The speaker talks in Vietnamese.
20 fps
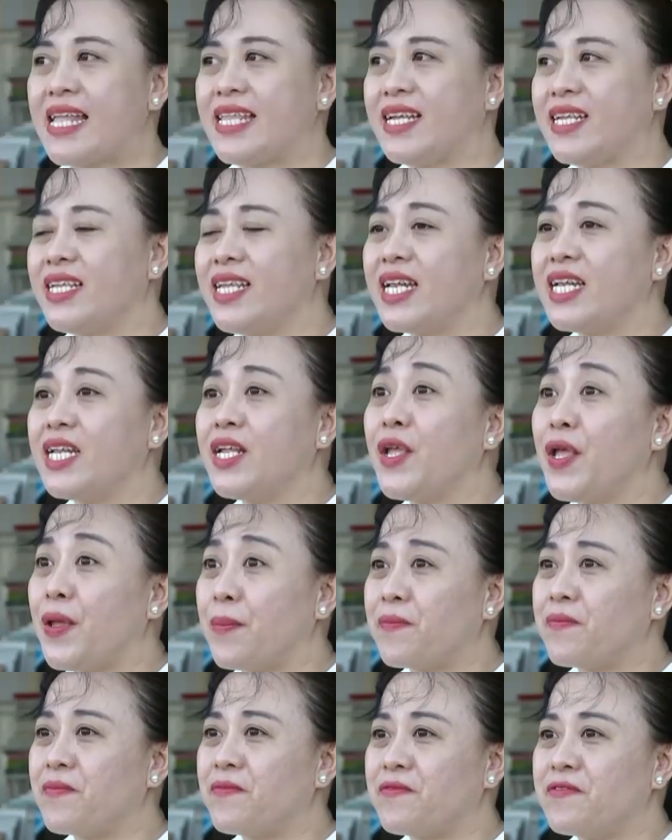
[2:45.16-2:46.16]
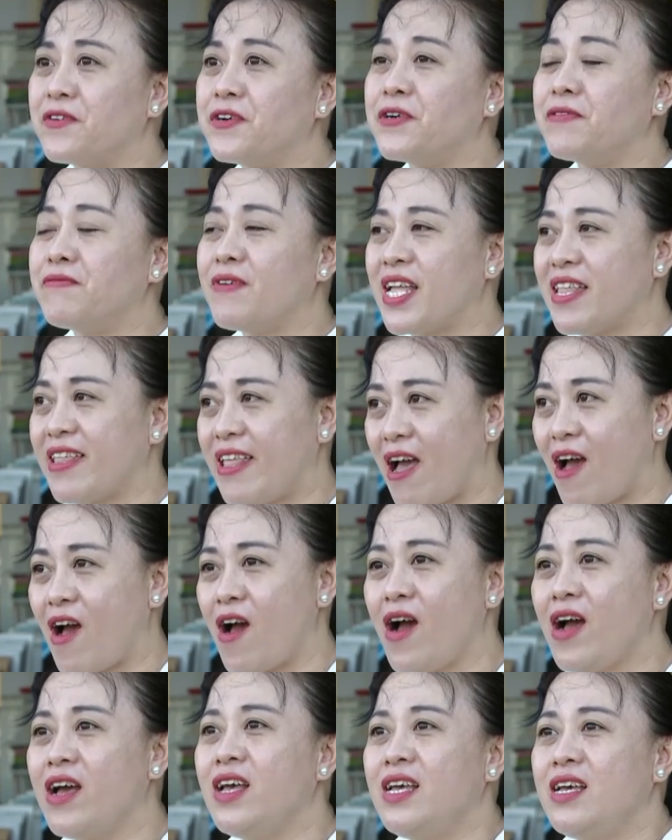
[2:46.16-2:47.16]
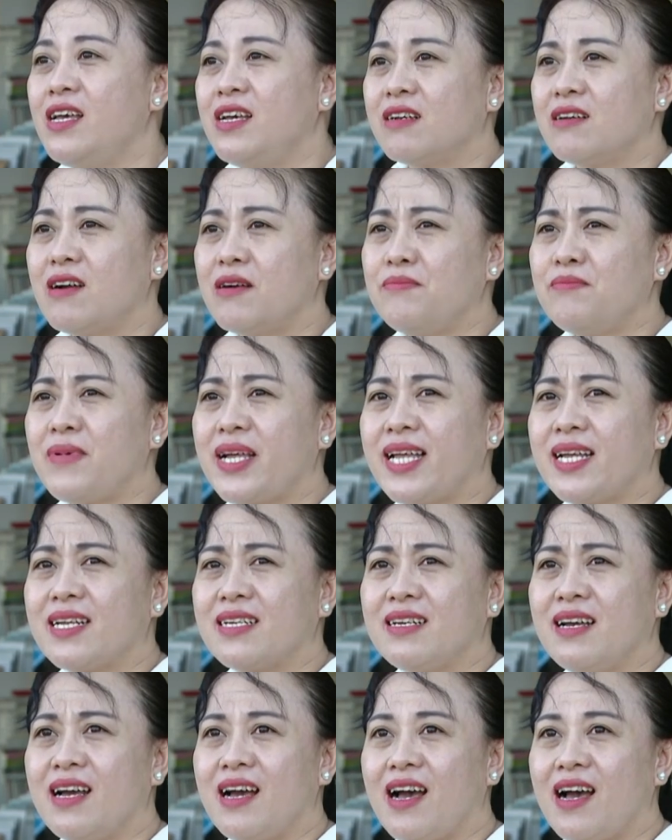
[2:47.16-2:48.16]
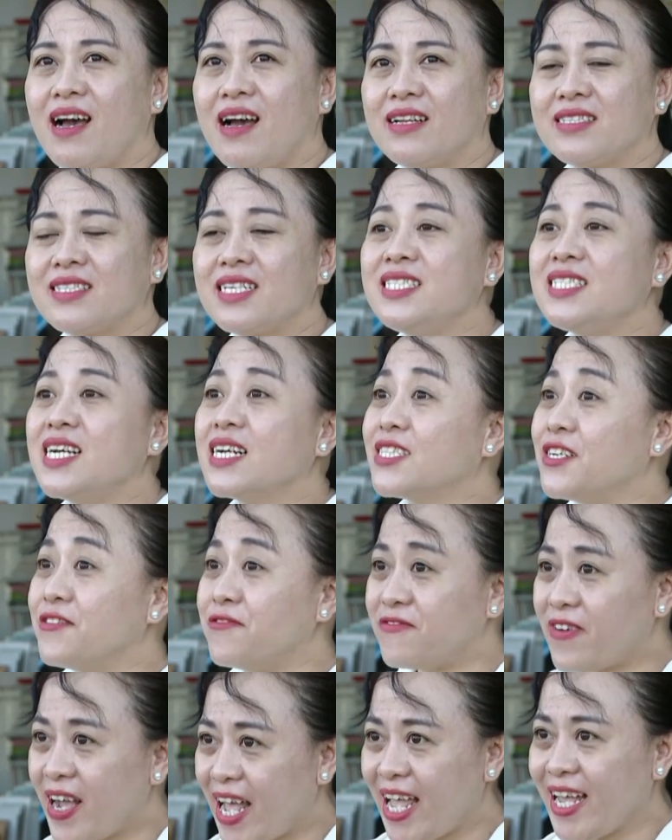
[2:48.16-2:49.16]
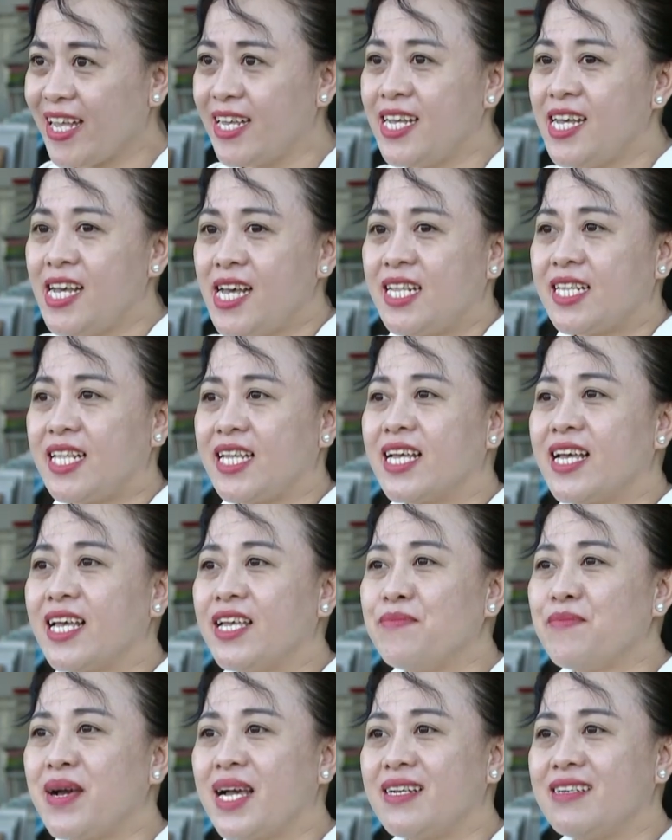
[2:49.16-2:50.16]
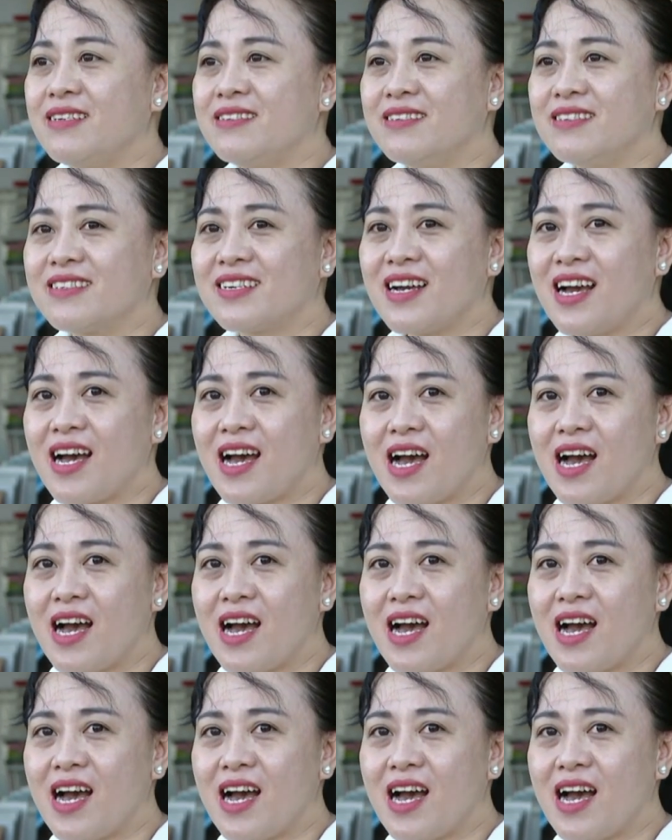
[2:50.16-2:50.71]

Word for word: là những doanh nghiệp vừa và nhỏ có mang tính chất tự phát, thì khi mà được